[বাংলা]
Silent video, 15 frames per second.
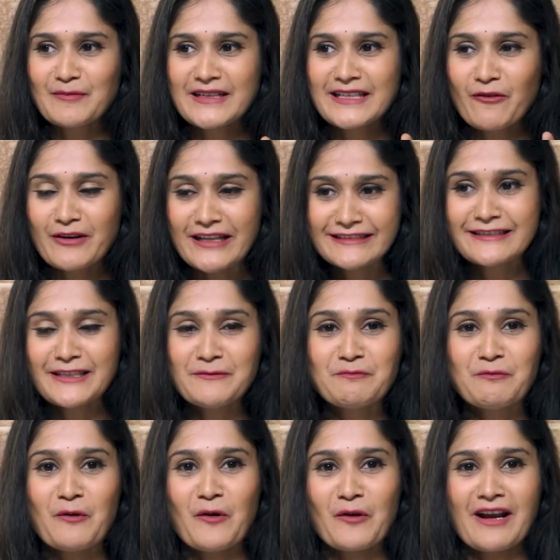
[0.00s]
মানে অনেকদিন
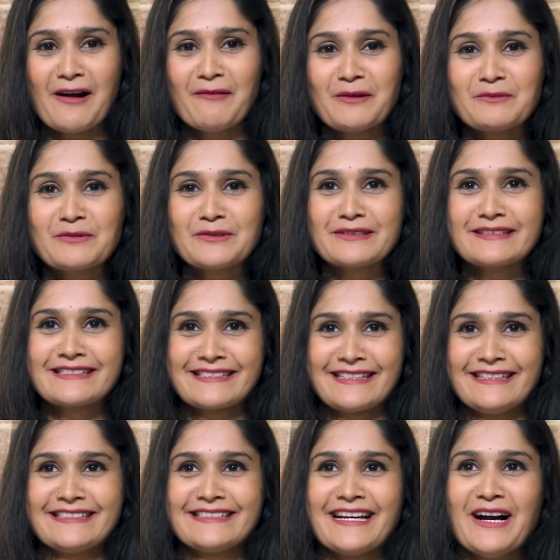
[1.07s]
পর আমার মনে
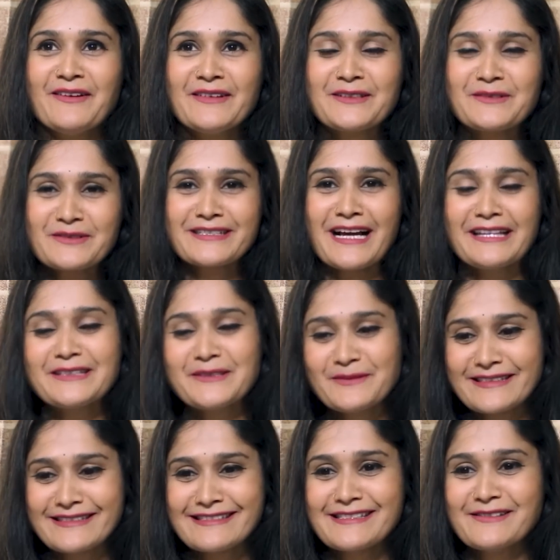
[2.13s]
হচ্ছে যে আমি একটু শান্তি
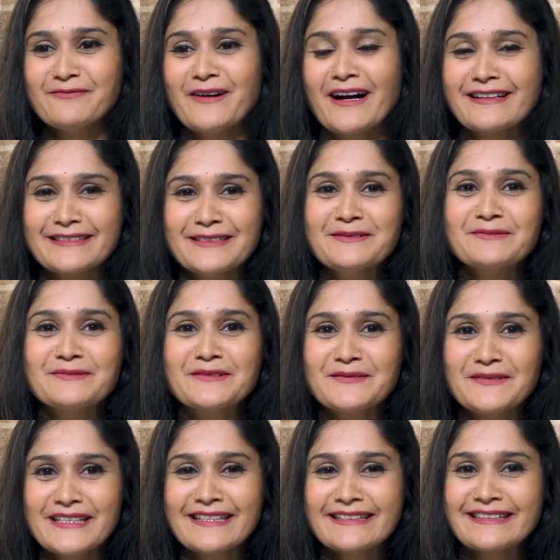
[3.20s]
পাচ্ছি যে বাংলা
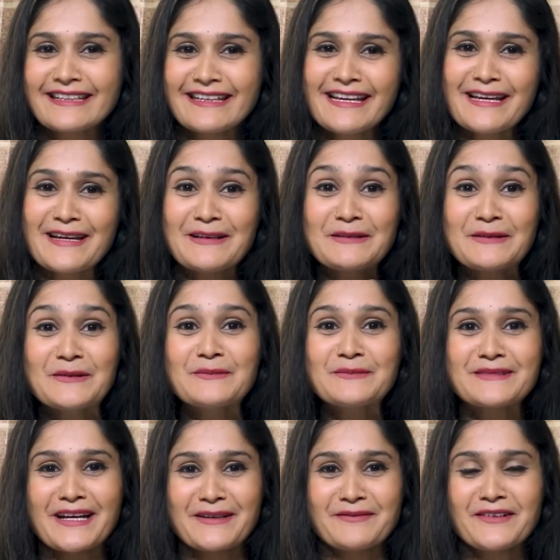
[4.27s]
মুভিতে এরকম
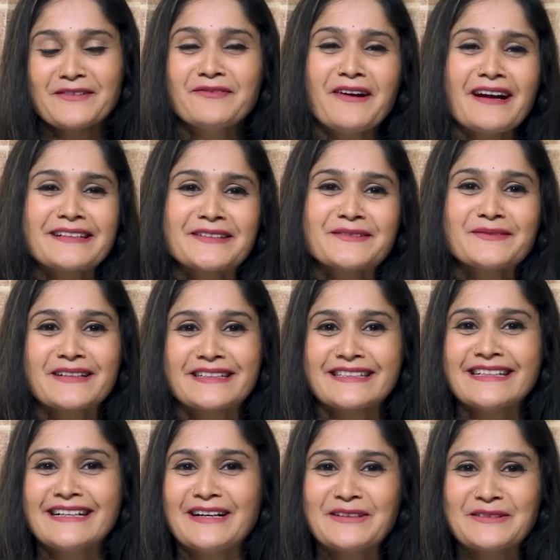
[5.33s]
টাইপের
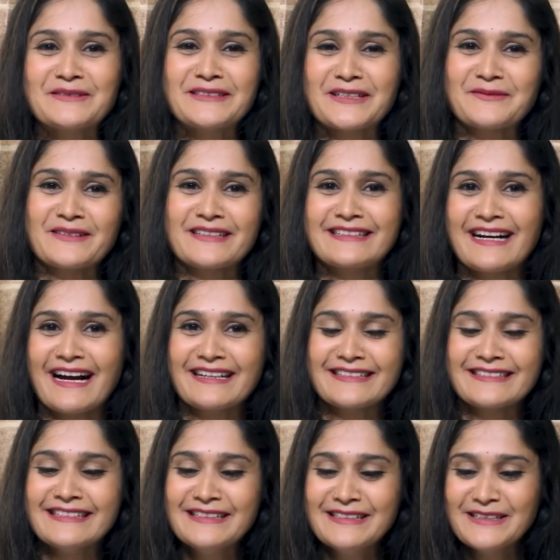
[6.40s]
ফাটাফাটি আগুন টাইপের গান
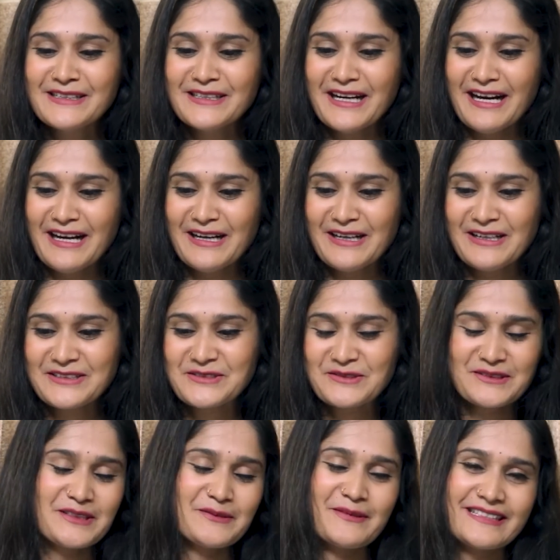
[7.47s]

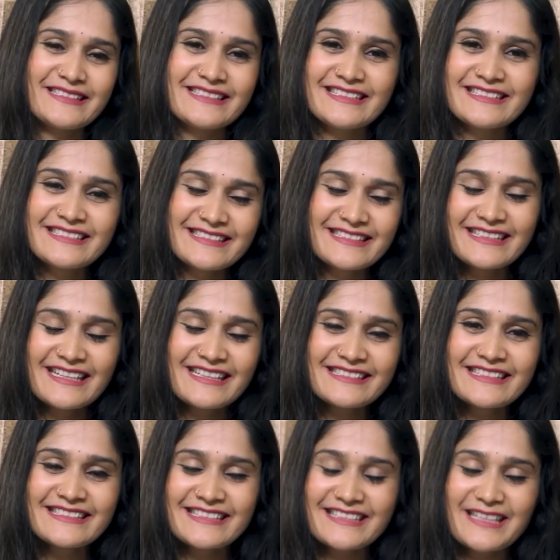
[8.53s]
শুনতে পাইছি
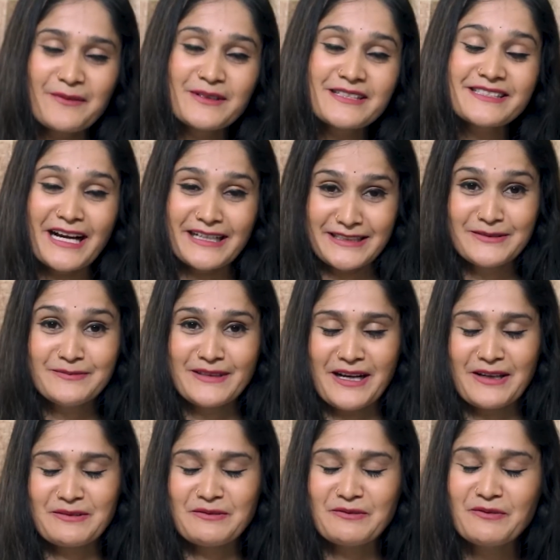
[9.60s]
সিরিয়াসলি সেটা আবার শাকিব
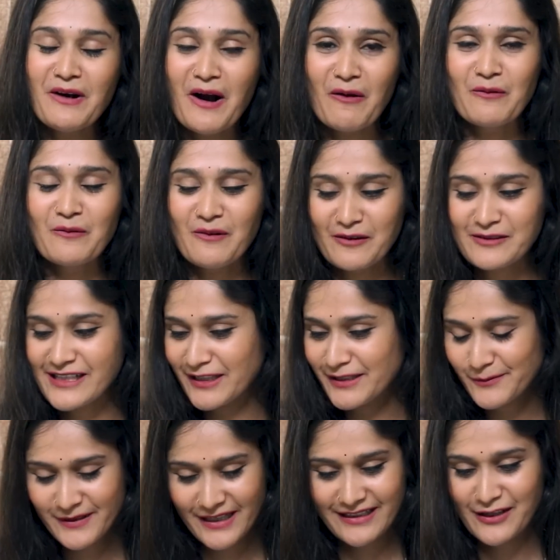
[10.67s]
খান ওয়াও ওয়াও
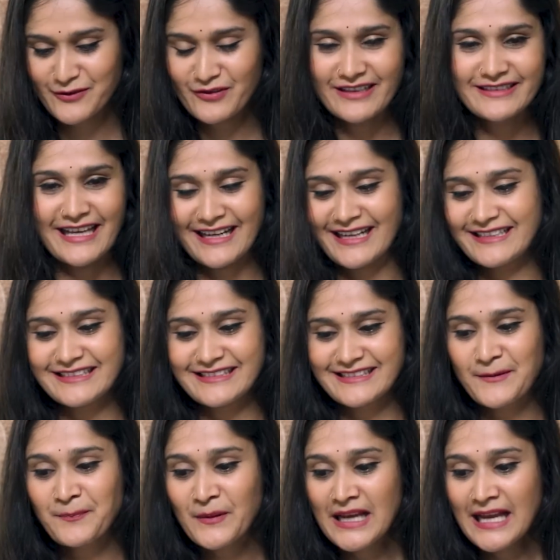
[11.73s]
শাকিব খান আসলে দেখাই
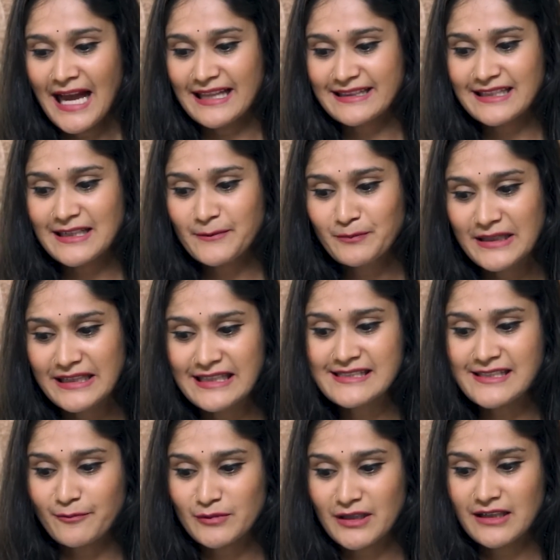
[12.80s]
দিছে অ্যান্ড প্লিজ
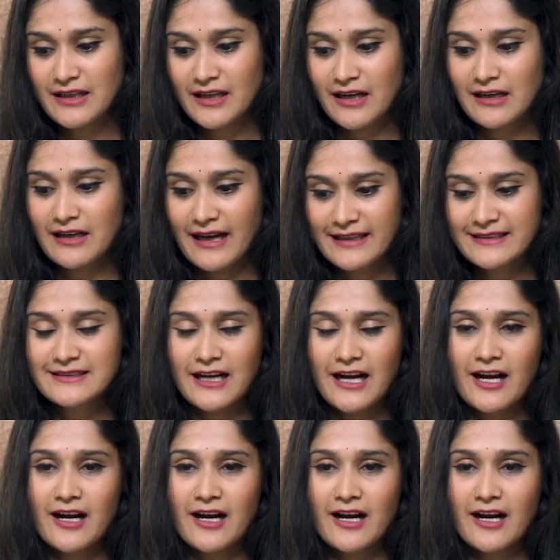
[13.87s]
আপনারা গাইজ